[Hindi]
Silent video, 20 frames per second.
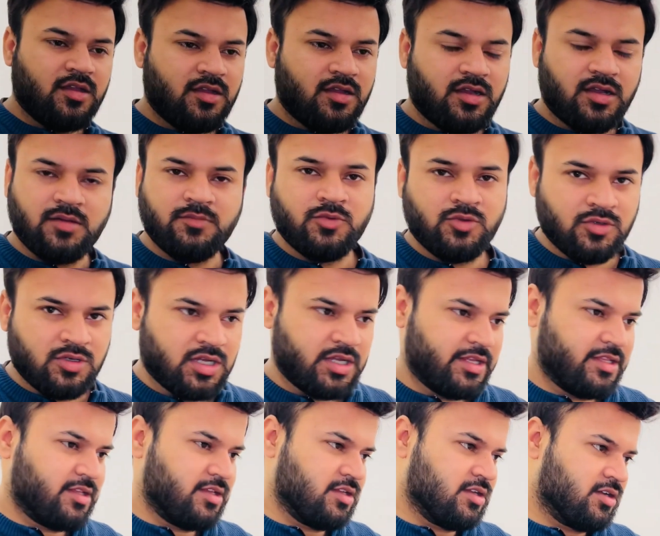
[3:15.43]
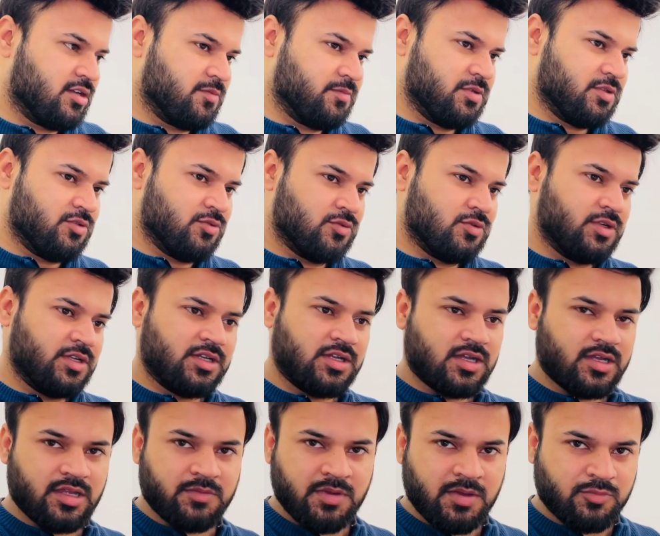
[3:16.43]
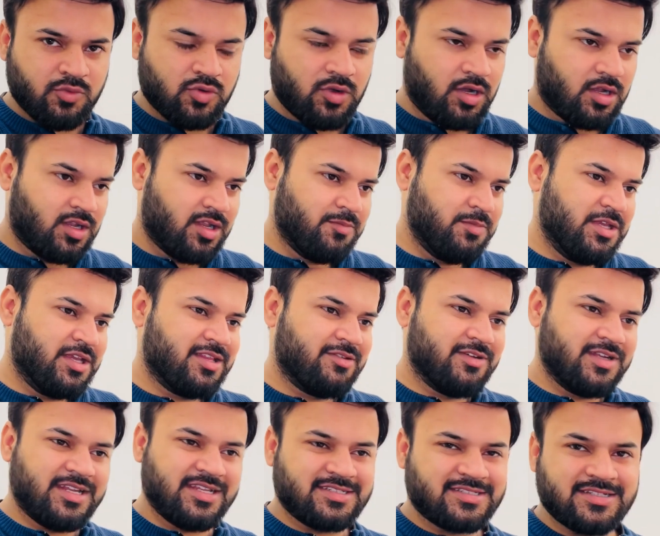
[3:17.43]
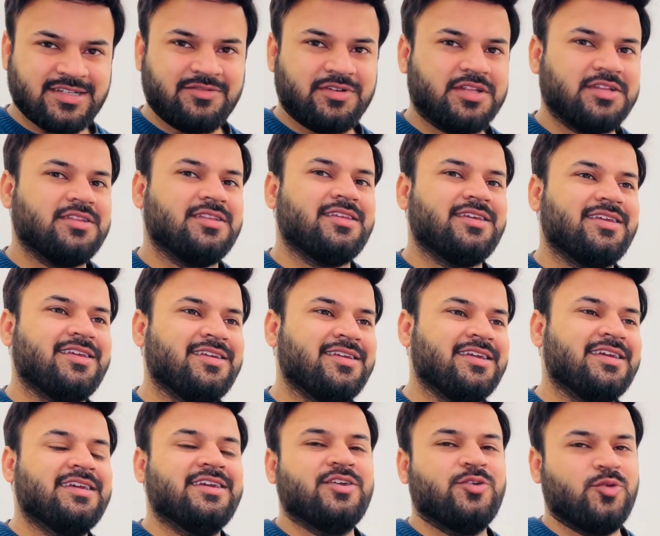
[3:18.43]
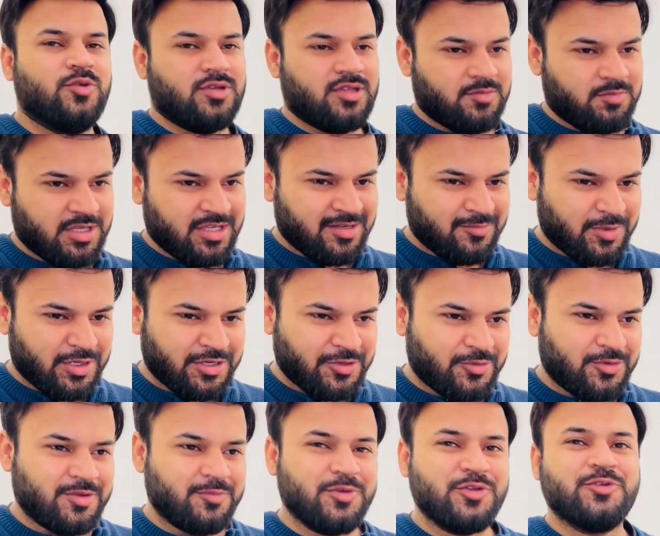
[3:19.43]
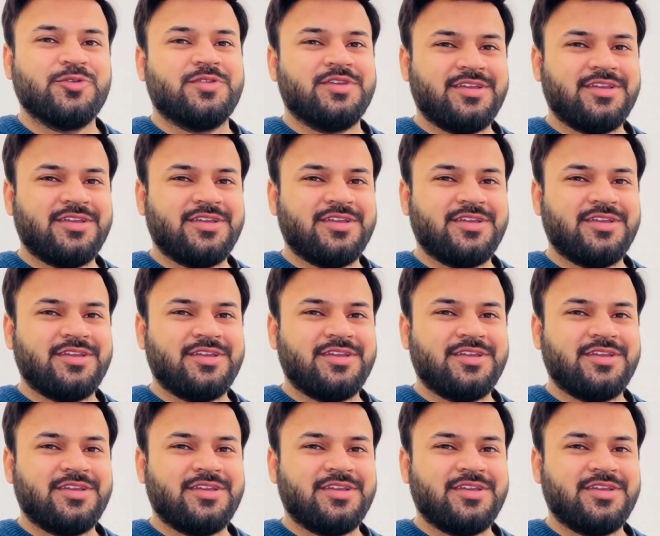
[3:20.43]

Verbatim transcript: हम लोग आए थे यहाँ पे तो उन्होंने कहा कि हम आपको खाना भी एक दफ़ा टेस्ट करवा देते हैं उनकी मेहरबानी उन्होंने मैं खुद ही